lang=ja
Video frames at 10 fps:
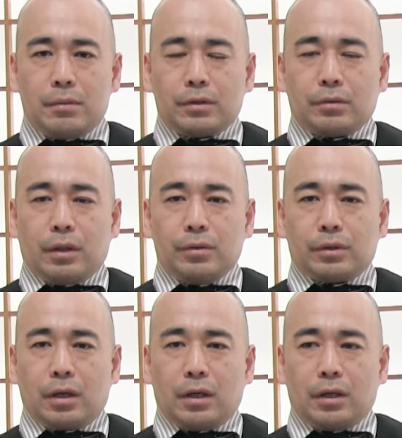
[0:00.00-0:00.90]
松岡洋
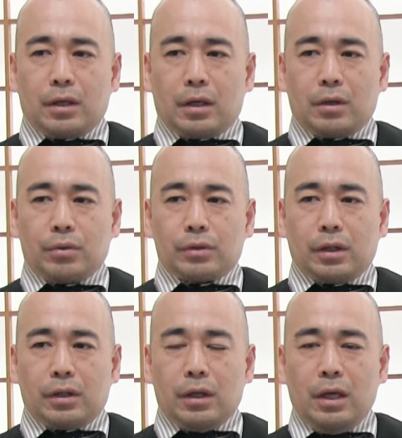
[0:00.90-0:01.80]
介がなんかカッコつ
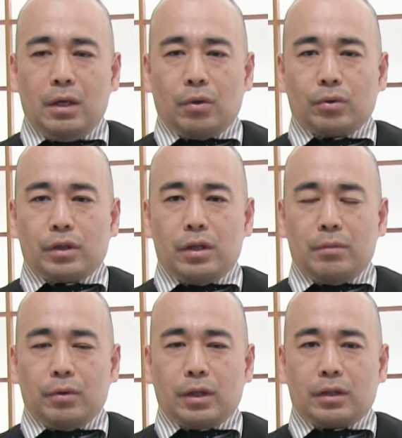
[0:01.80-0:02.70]
けて国際
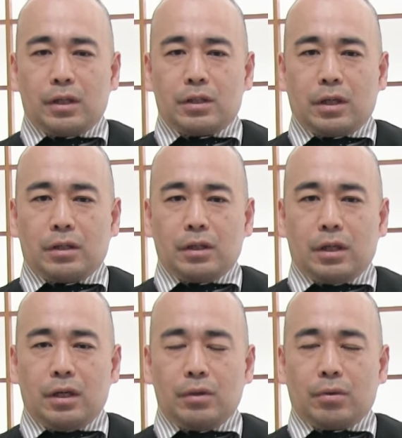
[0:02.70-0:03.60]
連盟を脱退したがって
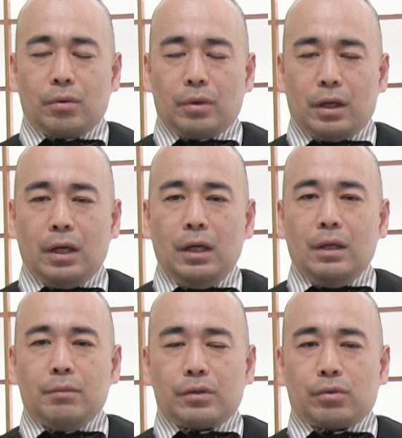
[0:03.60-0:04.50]
たどころか、
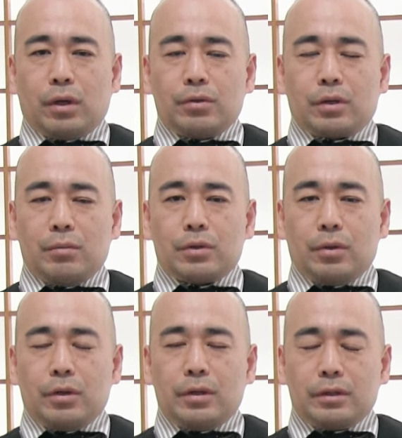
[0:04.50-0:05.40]
松岡洋介はむし
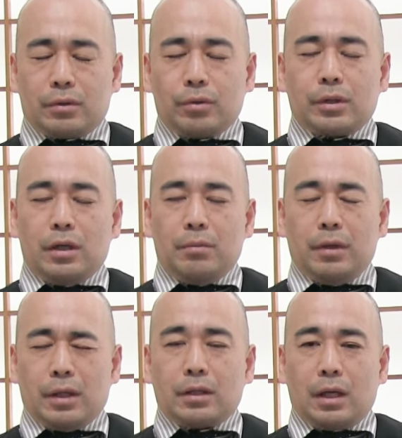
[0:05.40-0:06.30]
ろ国際連
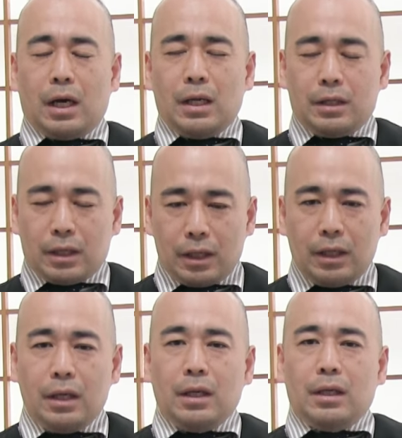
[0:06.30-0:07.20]
盟脱退反
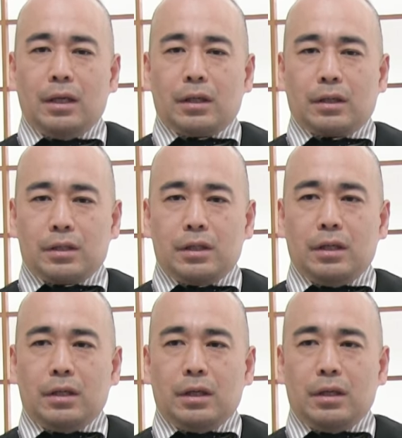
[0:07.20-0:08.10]
対だった
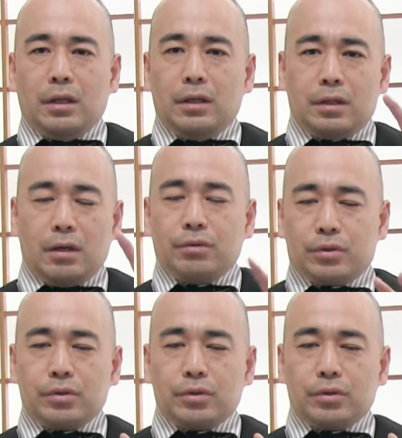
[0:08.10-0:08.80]
し、えー、政府